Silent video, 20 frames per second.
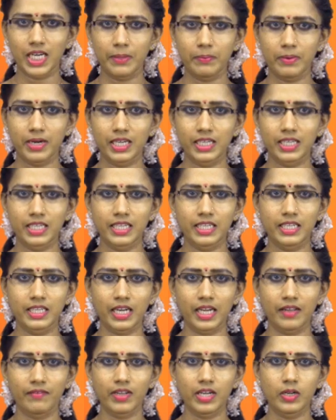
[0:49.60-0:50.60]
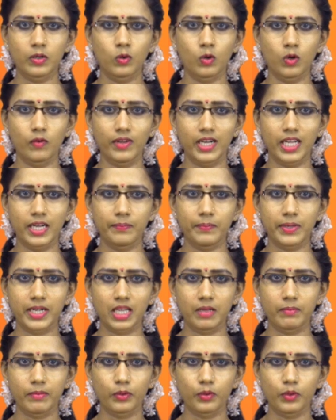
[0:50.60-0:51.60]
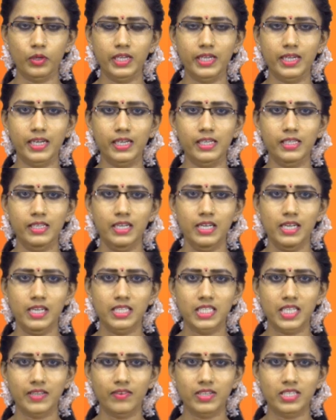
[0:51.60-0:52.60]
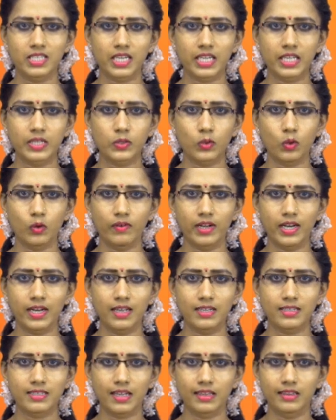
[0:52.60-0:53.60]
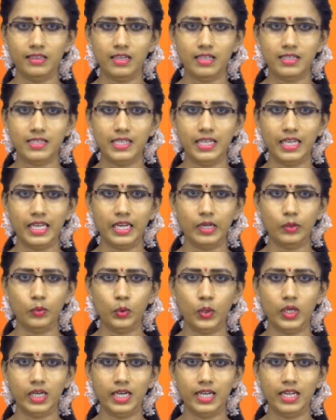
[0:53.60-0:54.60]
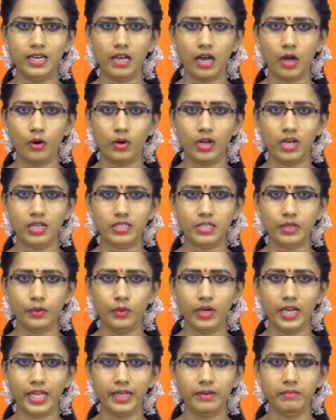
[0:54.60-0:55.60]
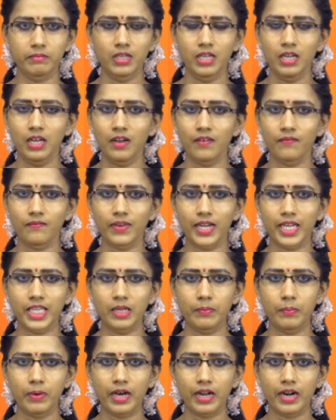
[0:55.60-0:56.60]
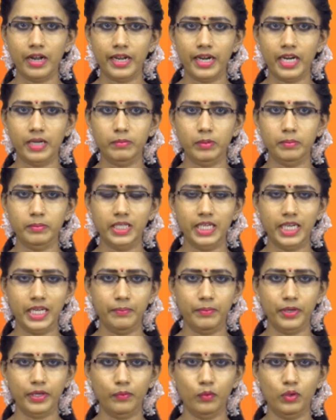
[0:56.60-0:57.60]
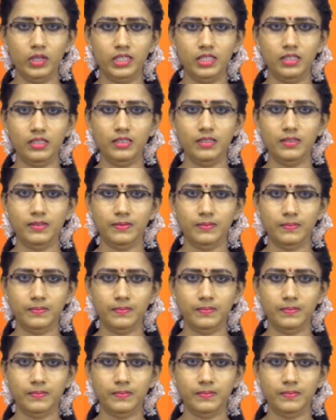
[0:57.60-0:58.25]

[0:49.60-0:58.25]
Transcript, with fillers: வழிபாடுகளின் நிறைவில் கோவிலின் பிரதம குருக்கள் சிவசிறி சோவண்ணா சந்திரசேகர குருக்களின் அருளாசியுரையும் வேத பாராயணமும் இடம்பெறவுள்ளது